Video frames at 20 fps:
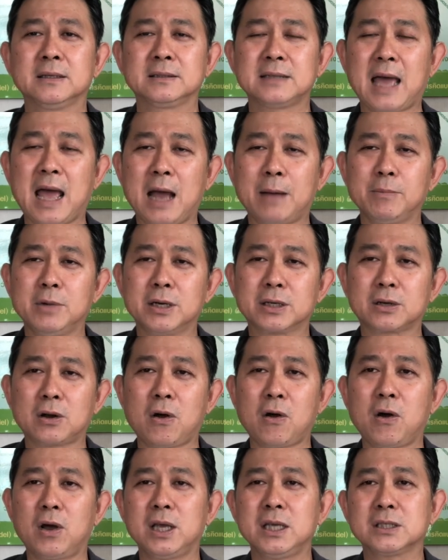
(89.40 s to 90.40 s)
จากเมื่อ
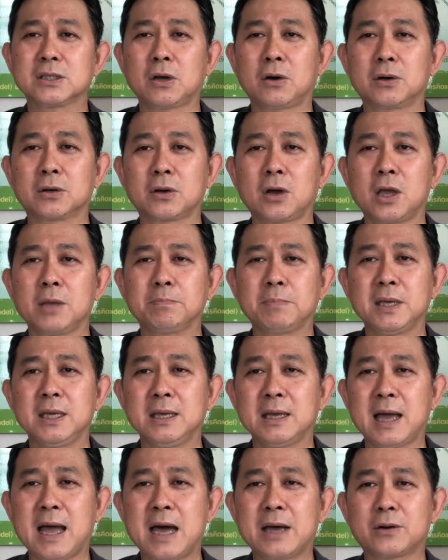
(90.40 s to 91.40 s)
ร้อยสองร้อยปี
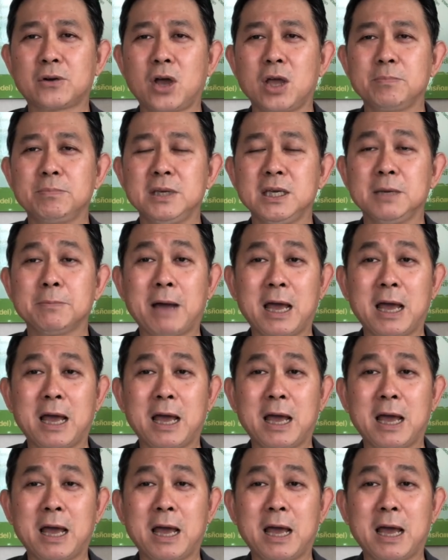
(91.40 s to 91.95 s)
ห้าร้อยปี